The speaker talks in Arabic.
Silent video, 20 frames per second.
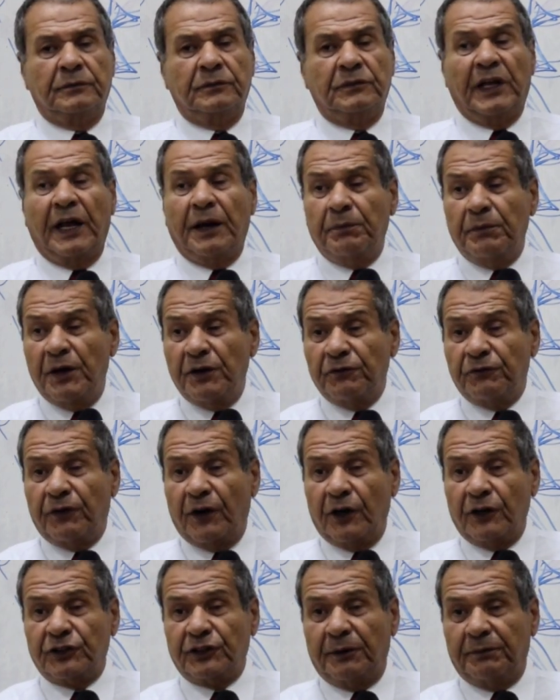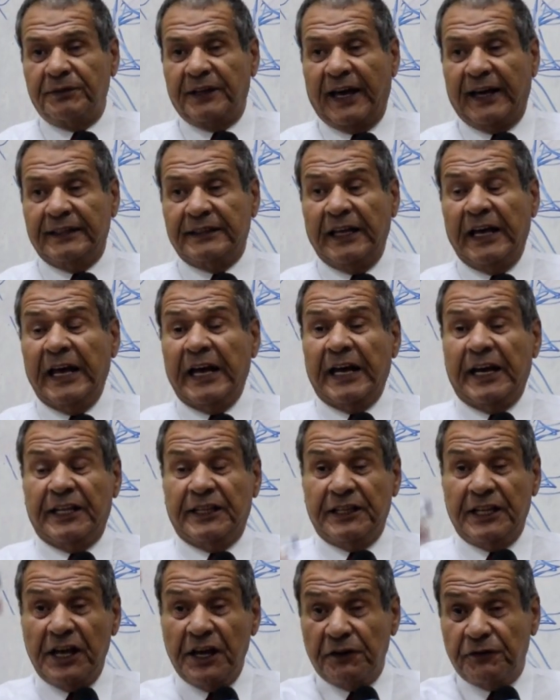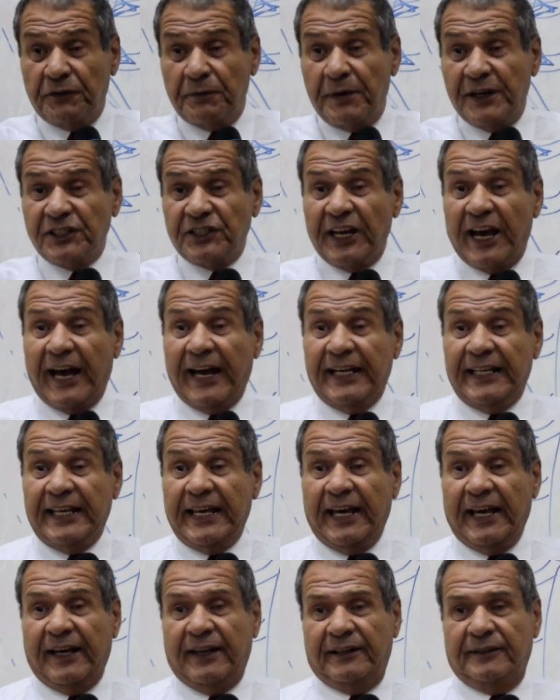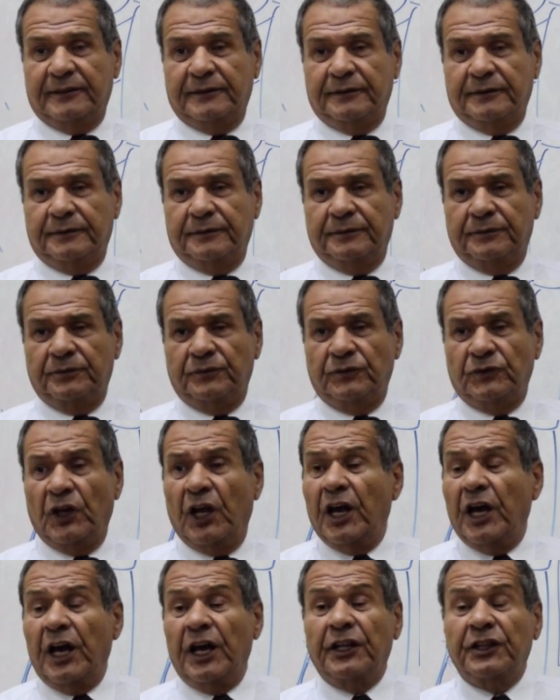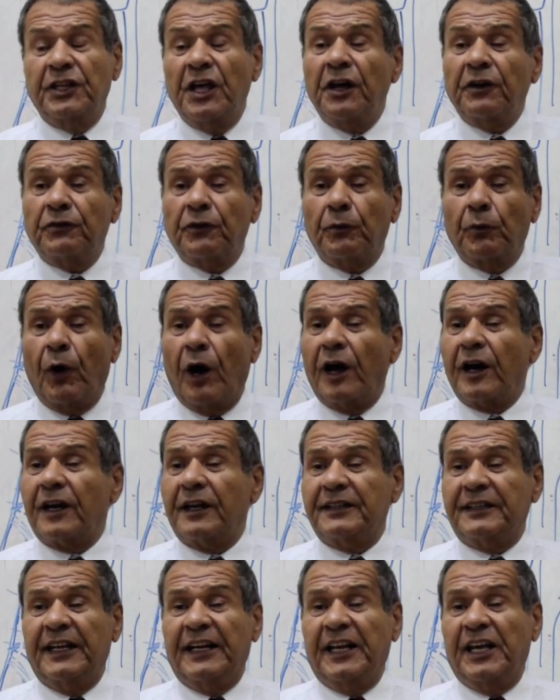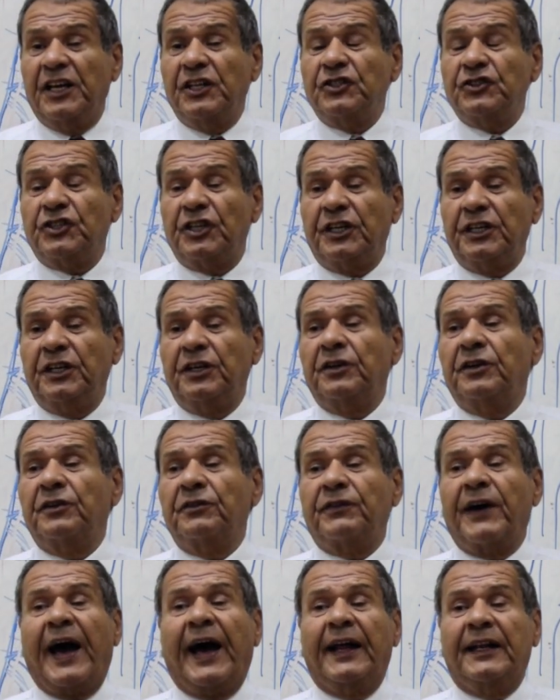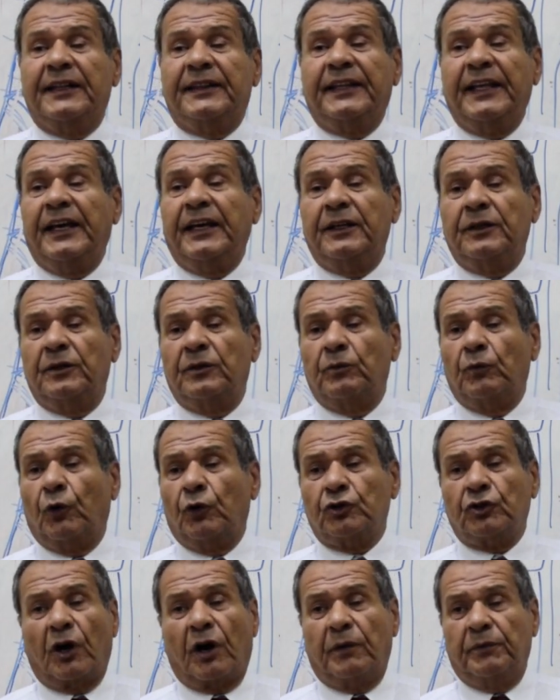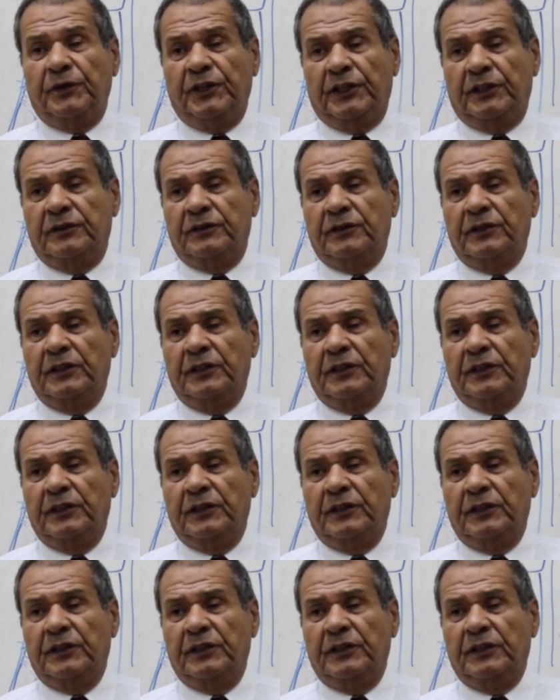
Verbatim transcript: ده المين فانكشن بتاعتها النيرف ماشي عليها النيرف معرض للانجري في حالتين محترمين